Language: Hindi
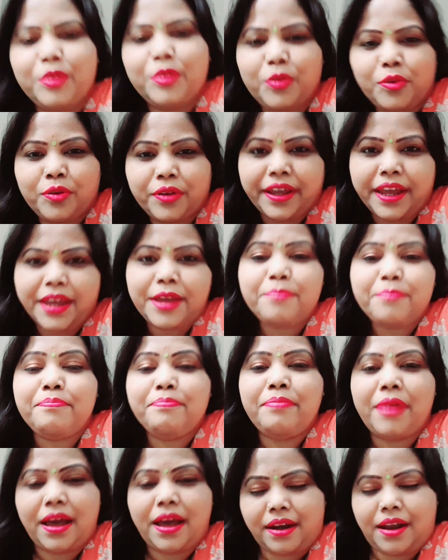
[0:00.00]
हो गया है
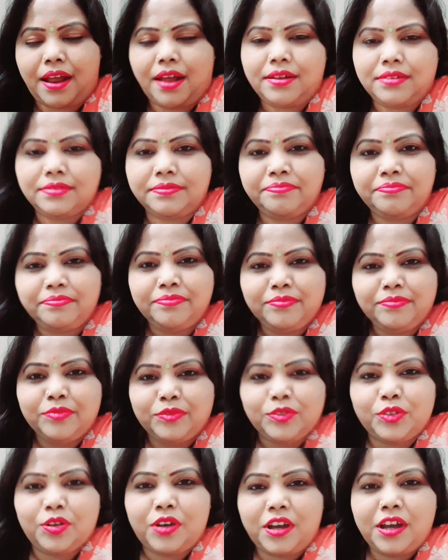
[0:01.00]
बारह
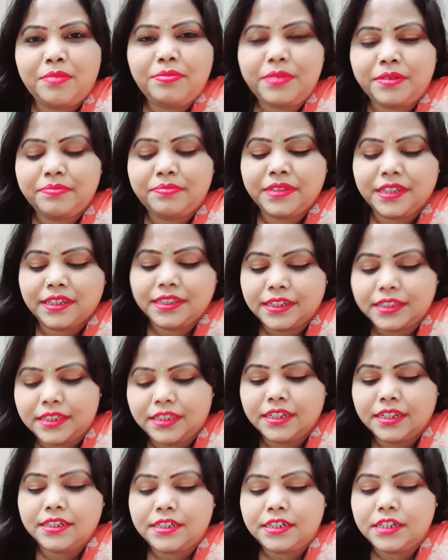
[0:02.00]
तो अब हम दे देते
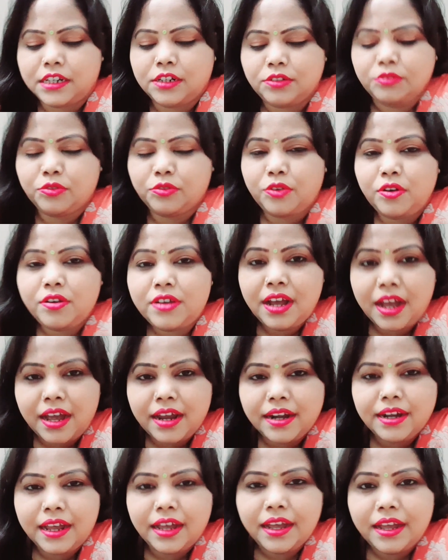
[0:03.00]
हैं शालू को
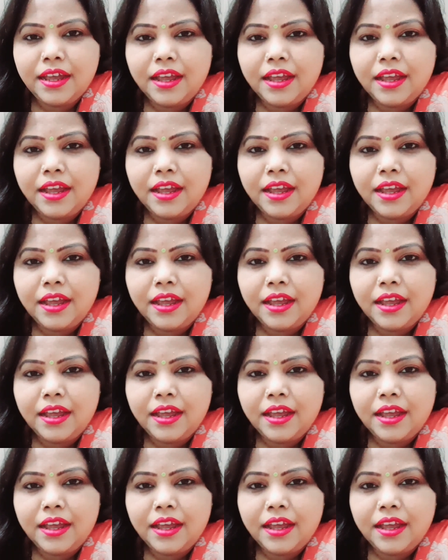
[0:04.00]
खाना